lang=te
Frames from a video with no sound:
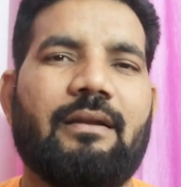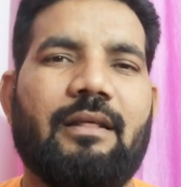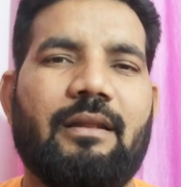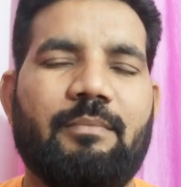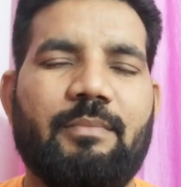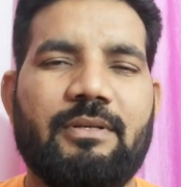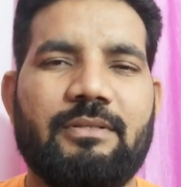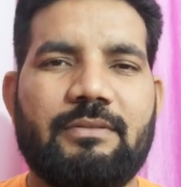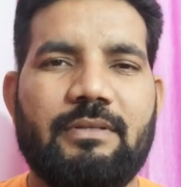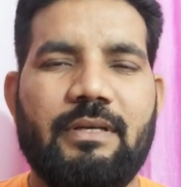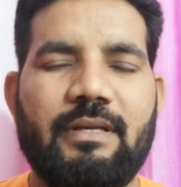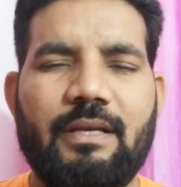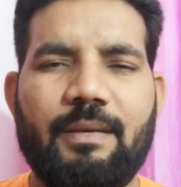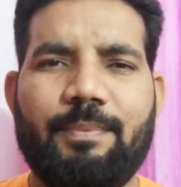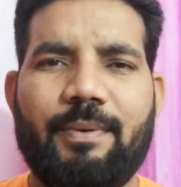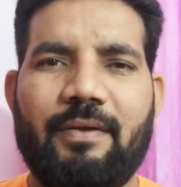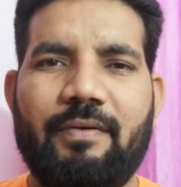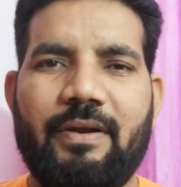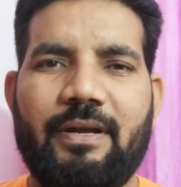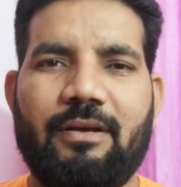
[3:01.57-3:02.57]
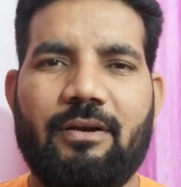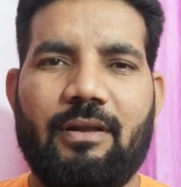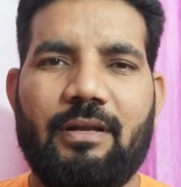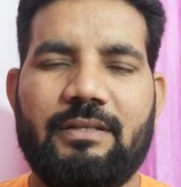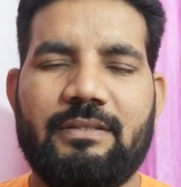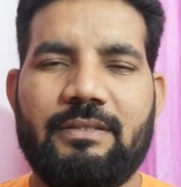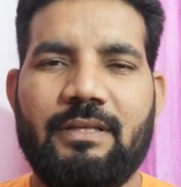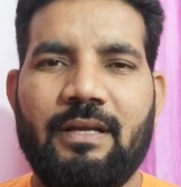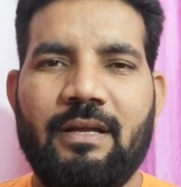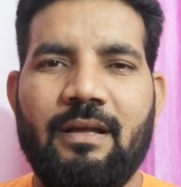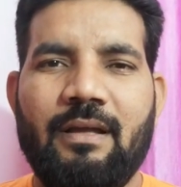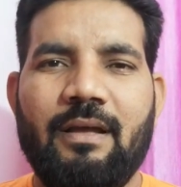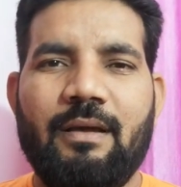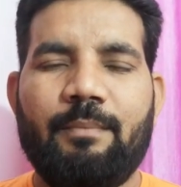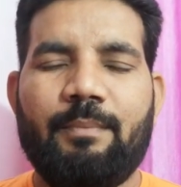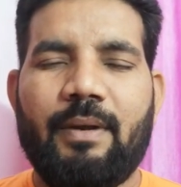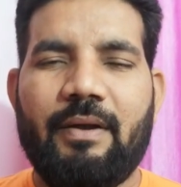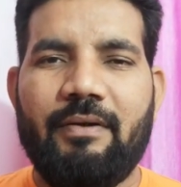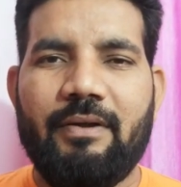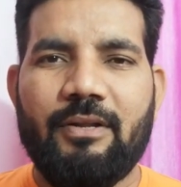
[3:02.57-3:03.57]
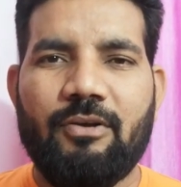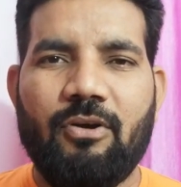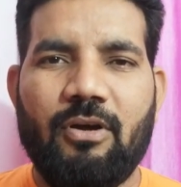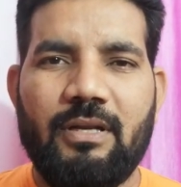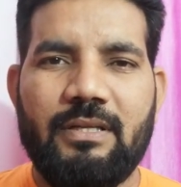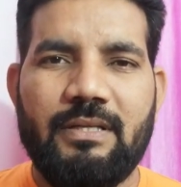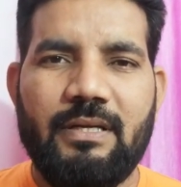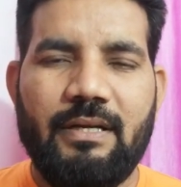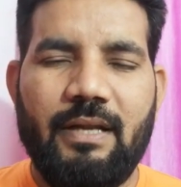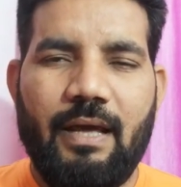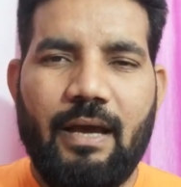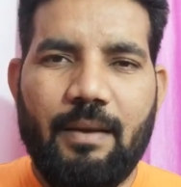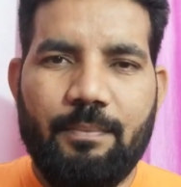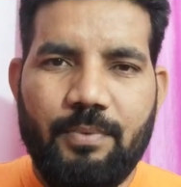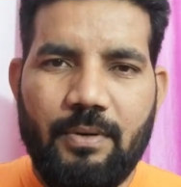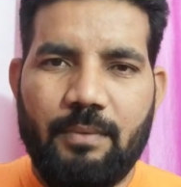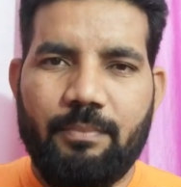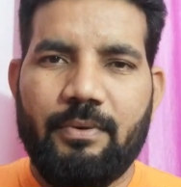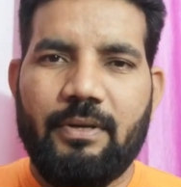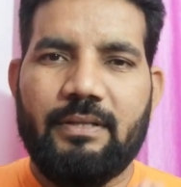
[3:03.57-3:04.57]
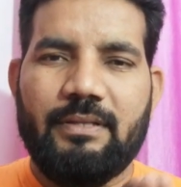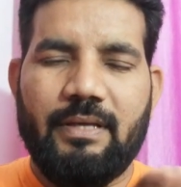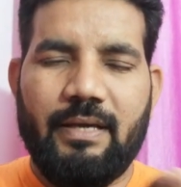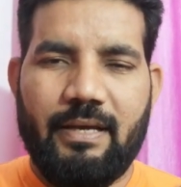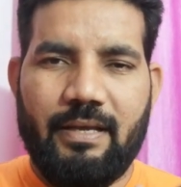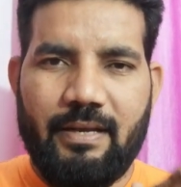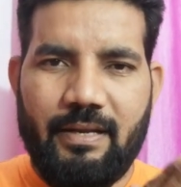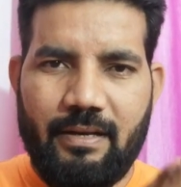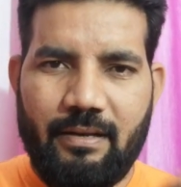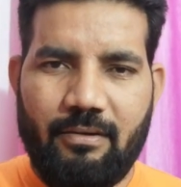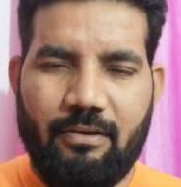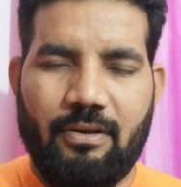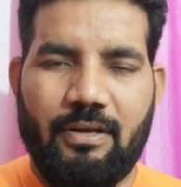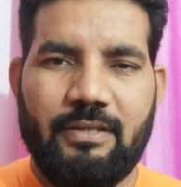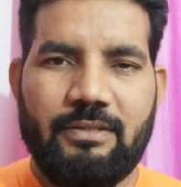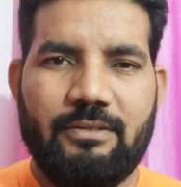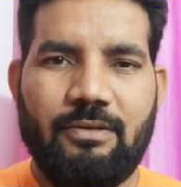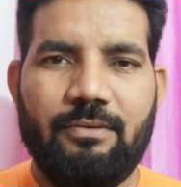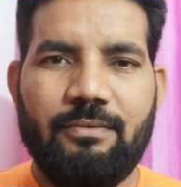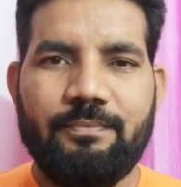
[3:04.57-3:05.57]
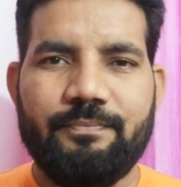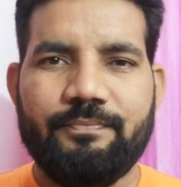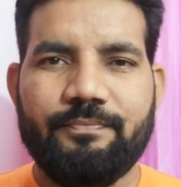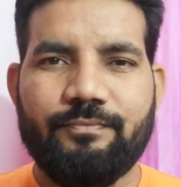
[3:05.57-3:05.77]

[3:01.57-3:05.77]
అటానమస్ ఇంకా ప్రైవేట్ కాలేజ్ ప్రైవేట్ కాలేజ్ అంటే అప్పుడప్పుడే తయారైన కాలేజీలు